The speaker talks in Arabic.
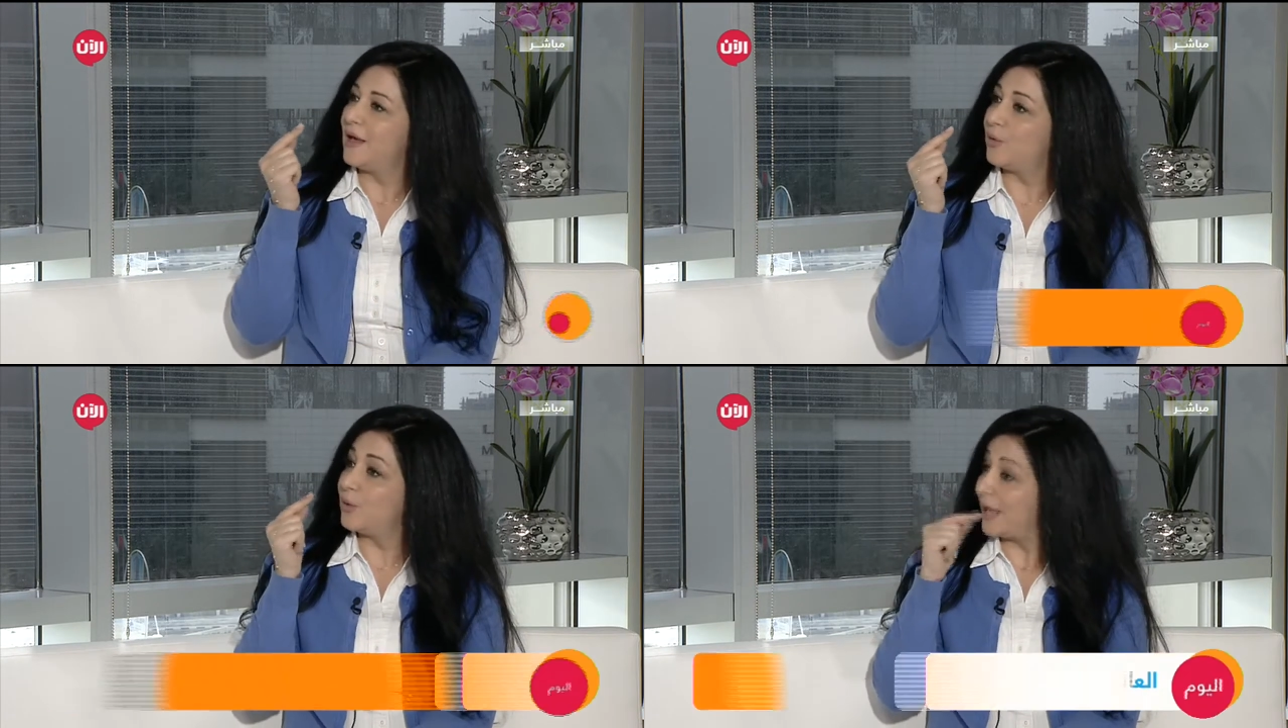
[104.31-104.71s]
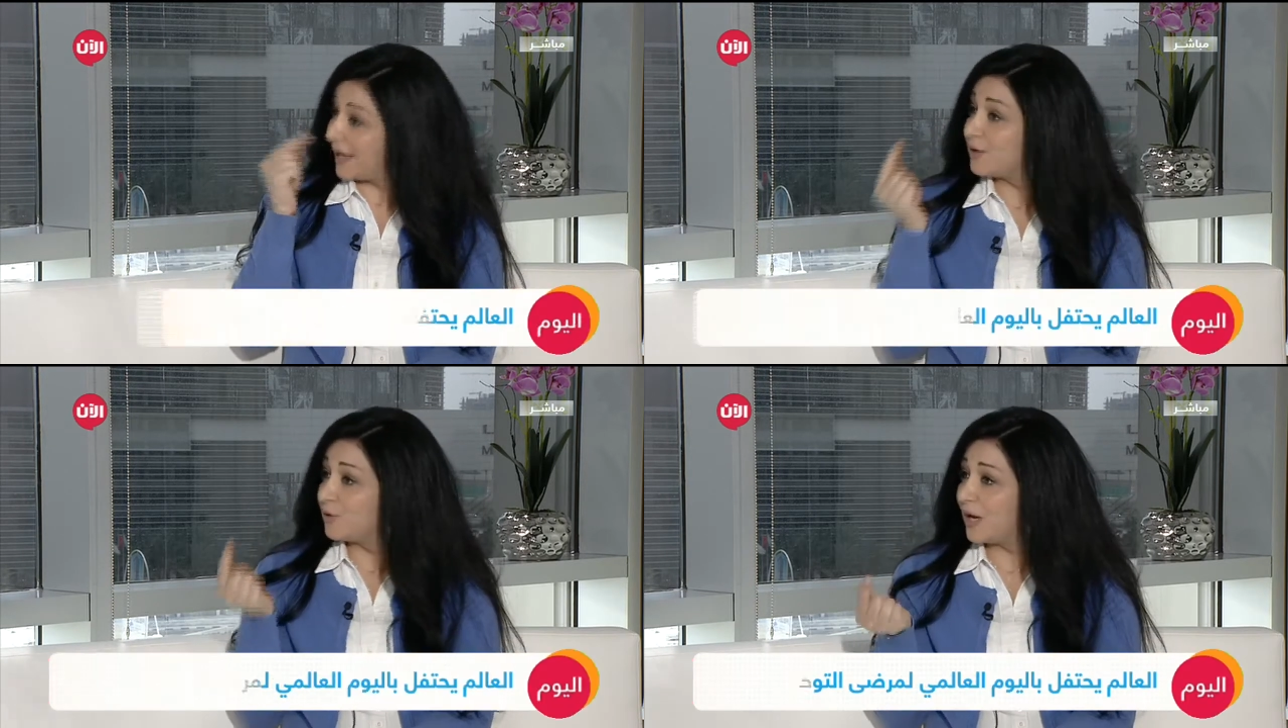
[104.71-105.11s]

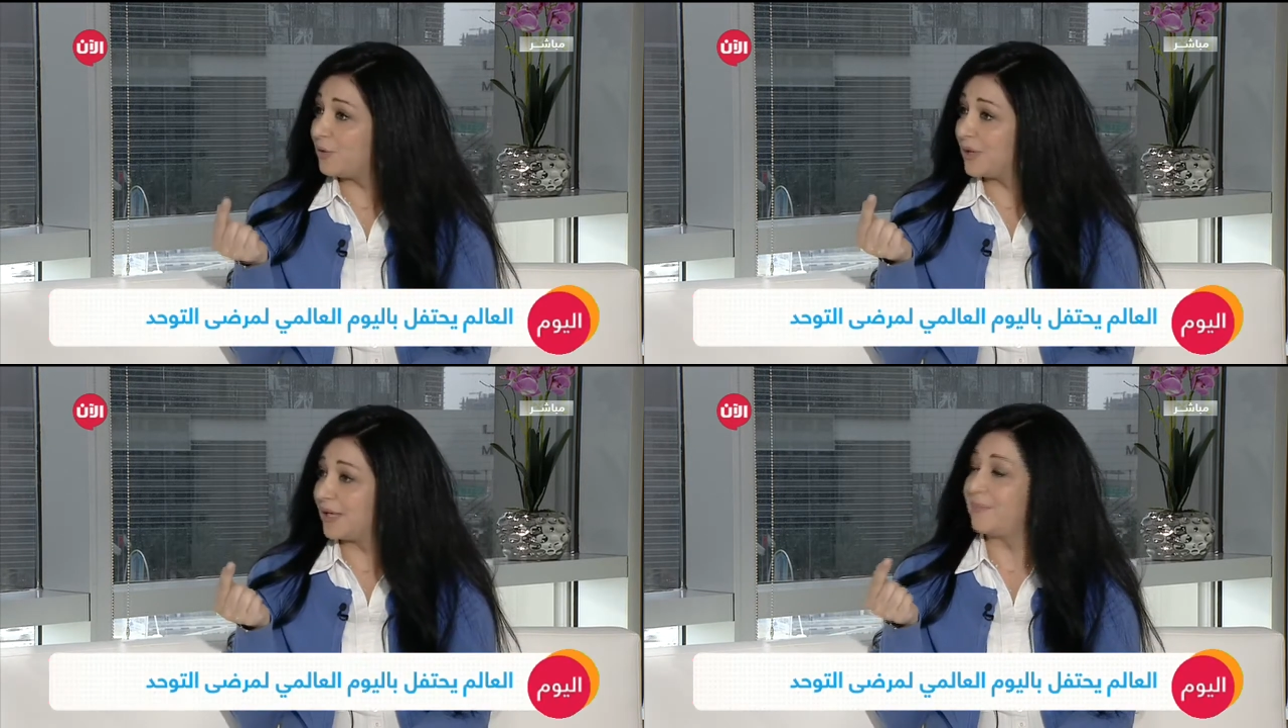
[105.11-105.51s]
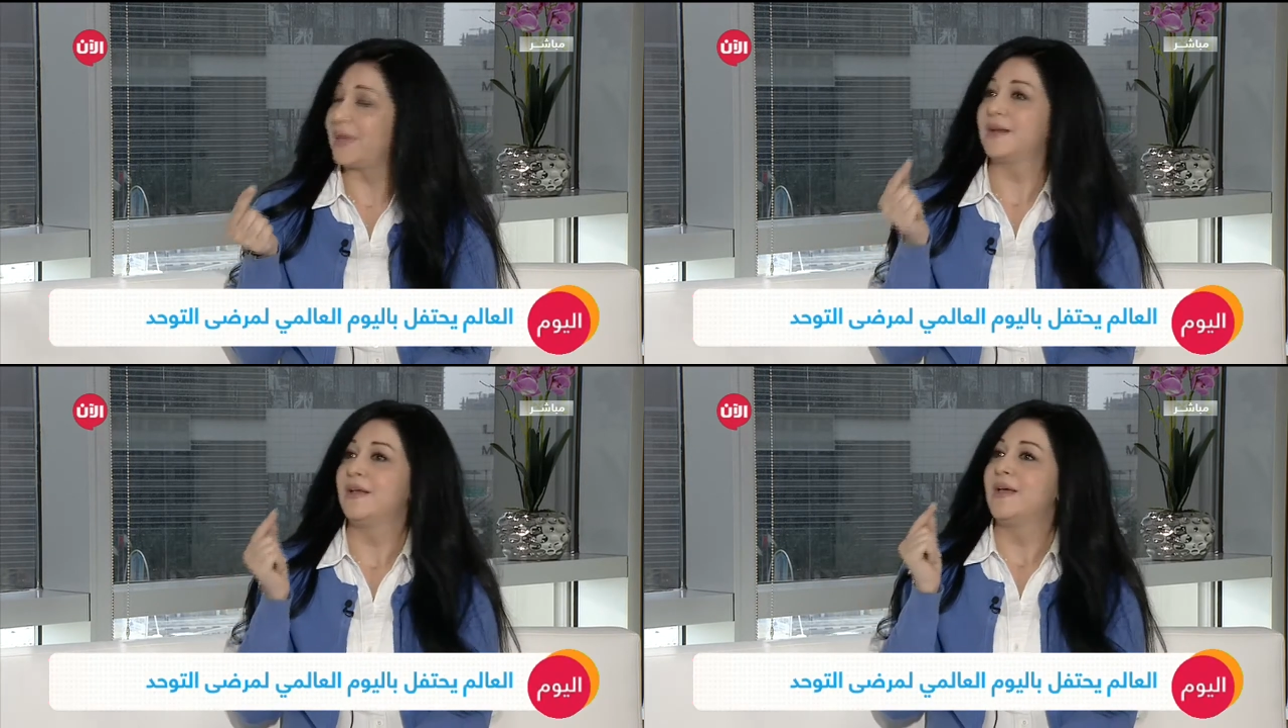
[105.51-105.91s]
والغير لغوي
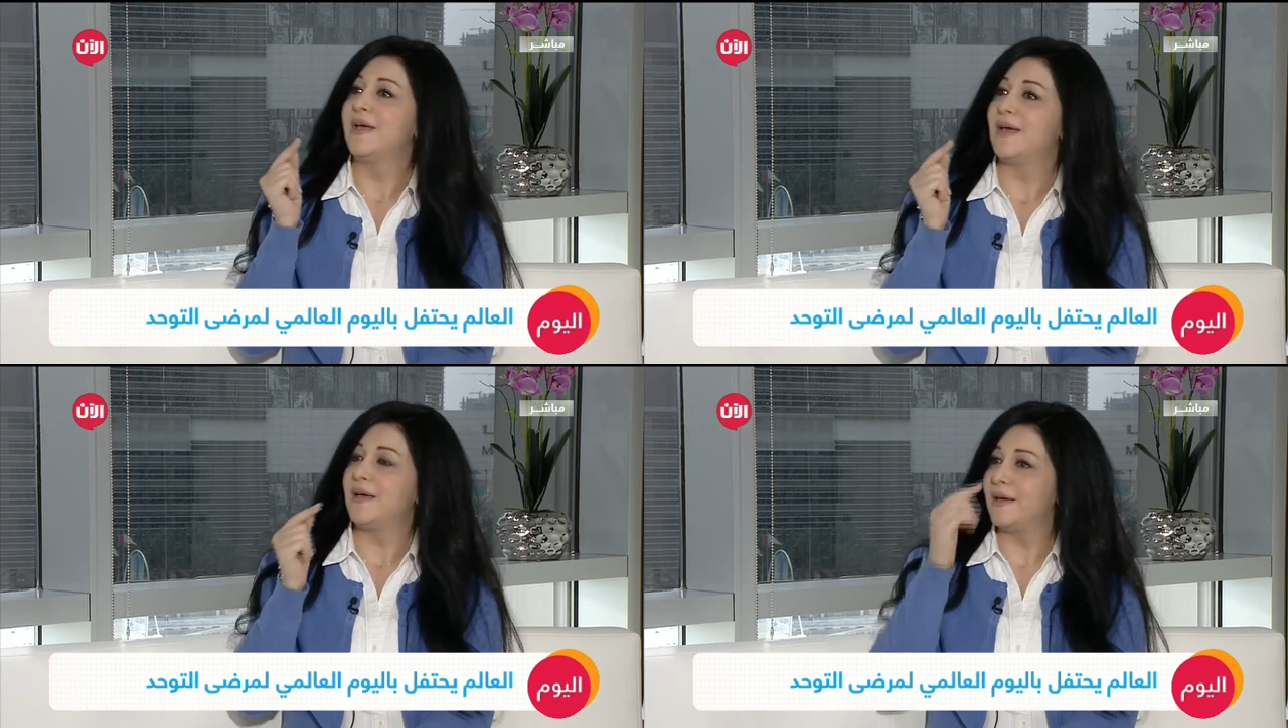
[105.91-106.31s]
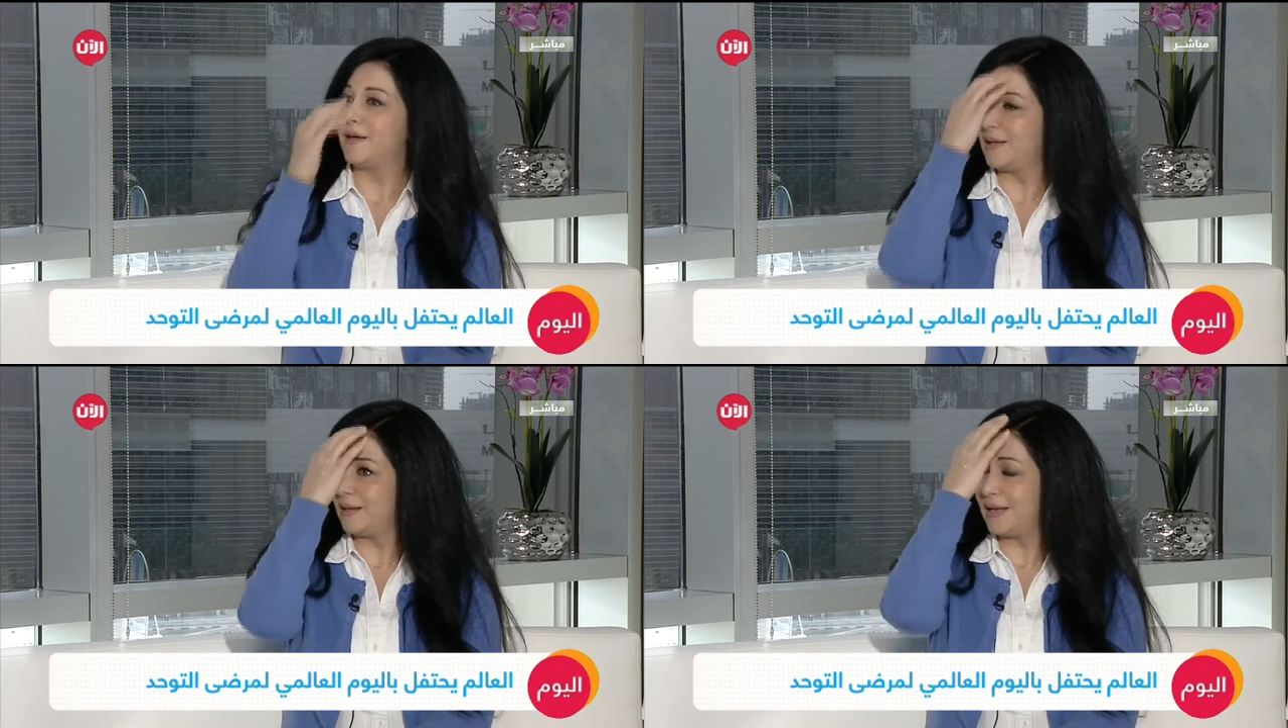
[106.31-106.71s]
كمان آه،